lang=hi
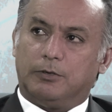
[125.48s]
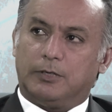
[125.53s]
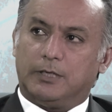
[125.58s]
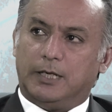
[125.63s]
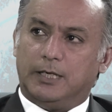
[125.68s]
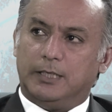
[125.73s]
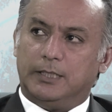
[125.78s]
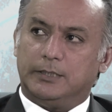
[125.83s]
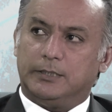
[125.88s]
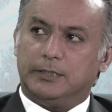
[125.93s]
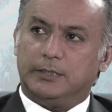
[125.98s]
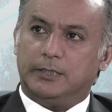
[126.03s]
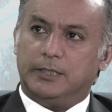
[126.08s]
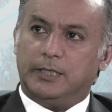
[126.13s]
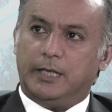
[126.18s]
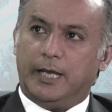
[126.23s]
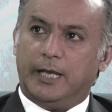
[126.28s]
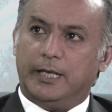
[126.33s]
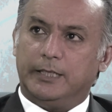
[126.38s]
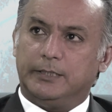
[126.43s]
वकालत
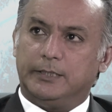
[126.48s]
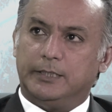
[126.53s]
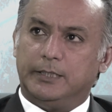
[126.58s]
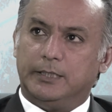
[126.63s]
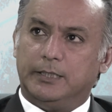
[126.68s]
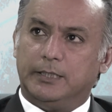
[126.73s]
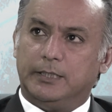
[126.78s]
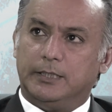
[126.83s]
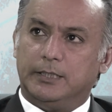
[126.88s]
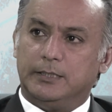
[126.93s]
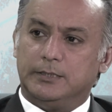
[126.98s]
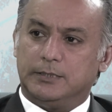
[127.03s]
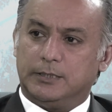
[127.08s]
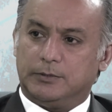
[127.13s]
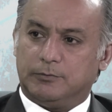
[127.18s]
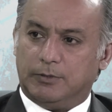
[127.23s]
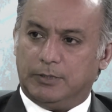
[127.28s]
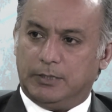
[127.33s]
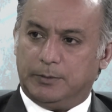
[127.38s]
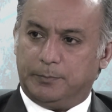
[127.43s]
नहायती
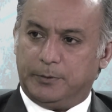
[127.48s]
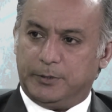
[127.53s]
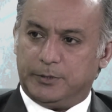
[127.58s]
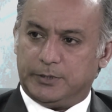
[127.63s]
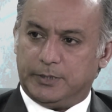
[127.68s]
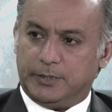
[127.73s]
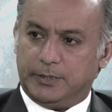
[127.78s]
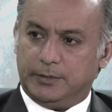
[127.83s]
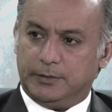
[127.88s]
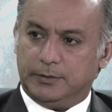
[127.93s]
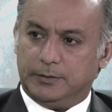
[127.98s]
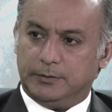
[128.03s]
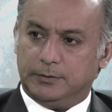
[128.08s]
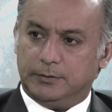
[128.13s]
इज़्ज़त वाला पेशा है